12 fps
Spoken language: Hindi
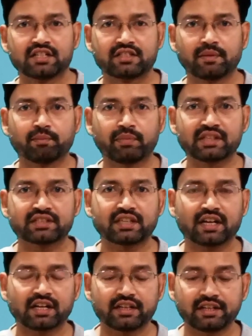सिंपल
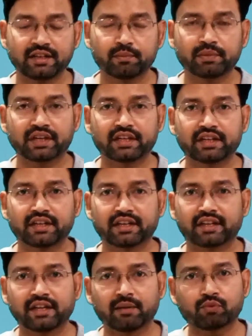सा लिंक पे क्लिक
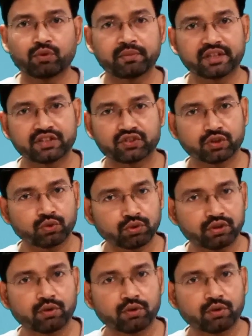करके आपको एप्लीकेशन को